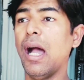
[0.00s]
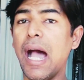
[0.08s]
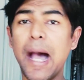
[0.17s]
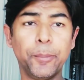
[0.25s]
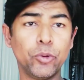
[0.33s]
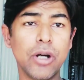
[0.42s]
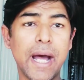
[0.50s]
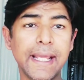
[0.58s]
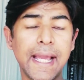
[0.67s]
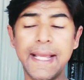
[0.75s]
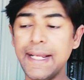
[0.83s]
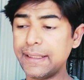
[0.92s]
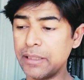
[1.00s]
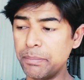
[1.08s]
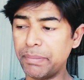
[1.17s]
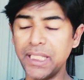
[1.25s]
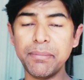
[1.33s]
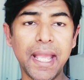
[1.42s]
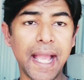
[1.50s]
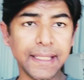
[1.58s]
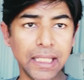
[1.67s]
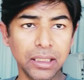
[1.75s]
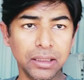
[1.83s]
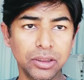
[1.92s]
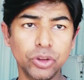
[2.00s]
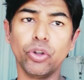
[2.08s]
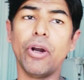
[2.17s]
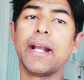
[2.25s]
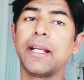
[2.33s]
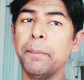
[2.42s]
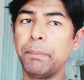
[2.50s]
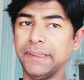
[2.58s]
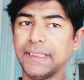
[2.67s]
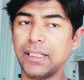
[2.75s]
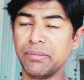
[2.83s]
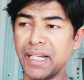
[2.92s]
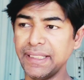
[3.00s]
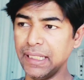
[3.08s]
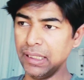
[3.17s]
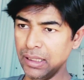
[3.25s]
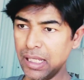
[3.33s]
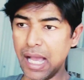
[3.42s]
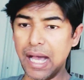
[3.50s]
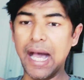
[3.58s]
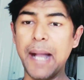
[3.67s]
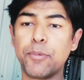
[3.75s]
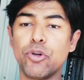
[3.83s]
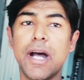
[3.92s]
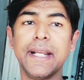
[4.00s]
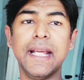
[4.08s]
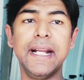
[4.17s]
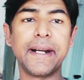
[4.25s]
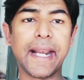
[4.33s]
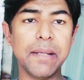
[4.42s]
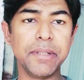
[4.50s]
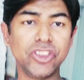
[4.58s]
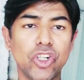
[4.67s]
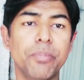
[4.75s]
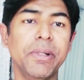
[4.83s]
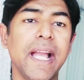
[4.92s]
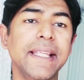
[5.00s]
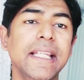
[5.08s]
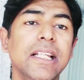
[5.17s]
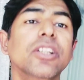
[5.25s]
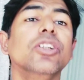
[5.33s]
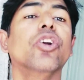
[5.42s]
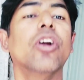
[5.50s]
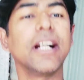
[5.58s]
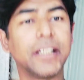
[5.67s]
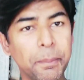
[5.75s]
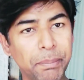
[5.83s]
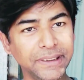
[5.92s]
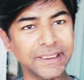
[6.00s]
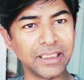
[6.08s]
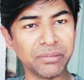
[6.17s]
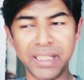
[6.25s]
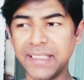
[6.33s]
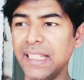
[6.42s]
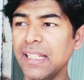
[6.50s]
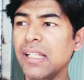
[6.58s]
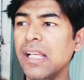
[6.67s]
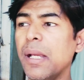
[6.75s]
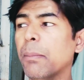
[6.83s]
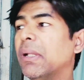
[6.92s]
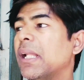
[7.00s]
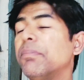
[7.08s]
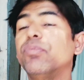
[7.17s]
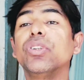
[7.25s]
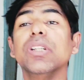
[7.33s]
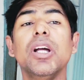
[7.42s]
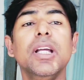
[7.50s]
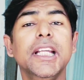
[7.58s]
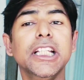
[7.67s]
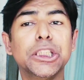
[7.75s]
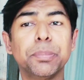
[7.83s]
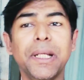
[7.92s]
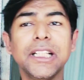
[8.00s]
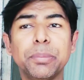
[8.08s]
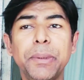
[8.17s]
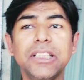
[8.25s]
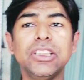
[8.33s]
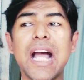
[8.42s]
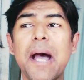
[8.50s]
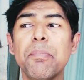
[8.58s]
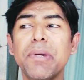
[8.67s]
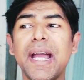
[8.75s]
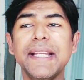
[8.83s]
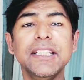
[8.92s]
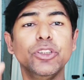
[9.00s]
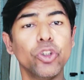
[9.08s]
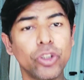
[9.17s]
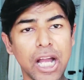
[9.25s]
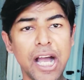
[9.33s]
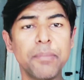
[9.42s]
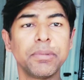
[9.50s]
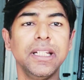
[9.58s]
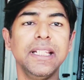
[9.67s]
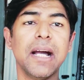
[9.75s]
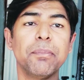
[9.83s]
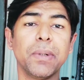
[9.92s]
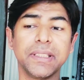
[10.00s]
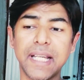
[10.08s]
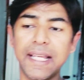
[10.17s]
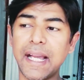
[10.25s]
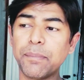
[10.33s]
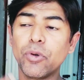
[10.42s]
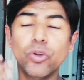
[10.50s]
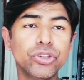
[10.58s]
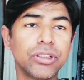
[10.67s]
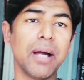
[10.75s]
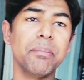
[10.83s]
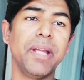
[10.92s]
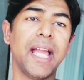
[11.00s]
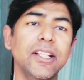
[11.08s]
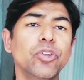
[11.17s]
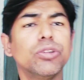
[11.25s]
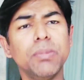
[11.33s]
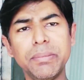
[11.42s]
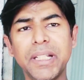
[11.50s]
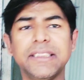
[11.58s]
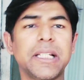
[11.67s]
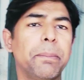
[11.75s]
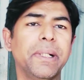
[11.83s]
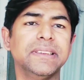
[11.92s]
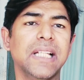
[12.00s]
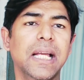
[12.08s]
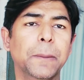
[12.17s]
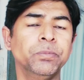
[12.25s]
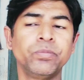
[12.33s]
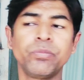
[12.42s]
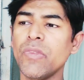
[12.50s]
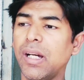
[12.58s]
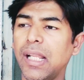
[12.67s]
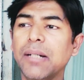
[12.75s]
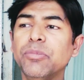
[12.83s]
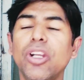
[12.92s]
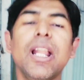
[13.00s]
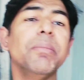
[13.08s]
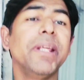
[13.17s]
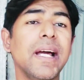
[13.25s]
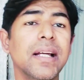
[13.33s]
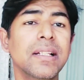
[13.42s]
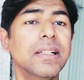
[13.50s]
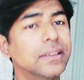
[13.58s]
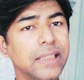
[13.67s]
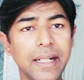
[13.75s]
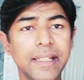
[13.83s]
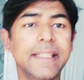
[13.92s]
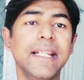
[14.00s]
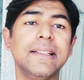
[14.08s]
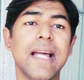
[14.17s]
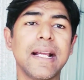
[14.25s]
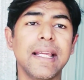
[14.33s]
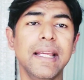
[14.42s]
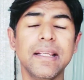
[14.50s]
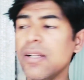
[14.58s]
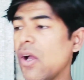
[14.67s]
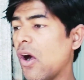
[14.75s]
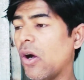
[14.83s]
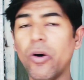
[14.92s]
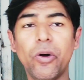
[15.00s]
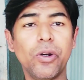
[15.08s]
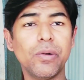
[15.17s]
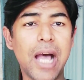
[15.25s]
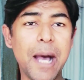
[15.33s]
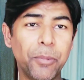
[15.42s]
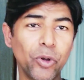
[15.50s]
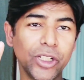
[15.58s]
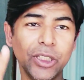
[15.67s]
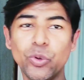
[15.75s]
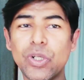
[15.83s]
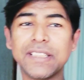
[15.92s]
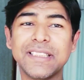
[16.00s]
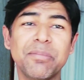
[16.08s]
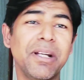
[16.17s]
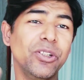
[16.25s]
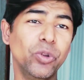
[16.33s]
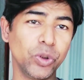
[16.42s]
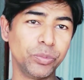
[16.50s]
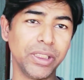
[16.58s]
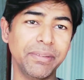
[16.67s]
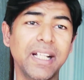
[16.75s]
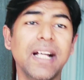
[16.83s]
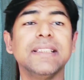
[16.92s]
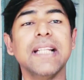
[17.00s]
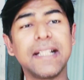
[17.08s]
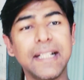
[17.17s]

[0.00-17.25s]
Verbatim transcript: आपको आना है कंपनी में आइए थोड़ा कम पैसा कमाइए आपको आना है ड्राइविंग जॉब में आइए थोड़ा कम पैसा कमाइए मतलब स्पेसिफिक जॉब में आइए जो काम के लिए आप पता है आपको उस काम में आइए उसमें भी अच्छा पैसा है अलहमदिल्ला मेरा सैलरी ठीक ठाक है और आप लोगों की दुआ से मैं यूट्यूब से भी अच्छा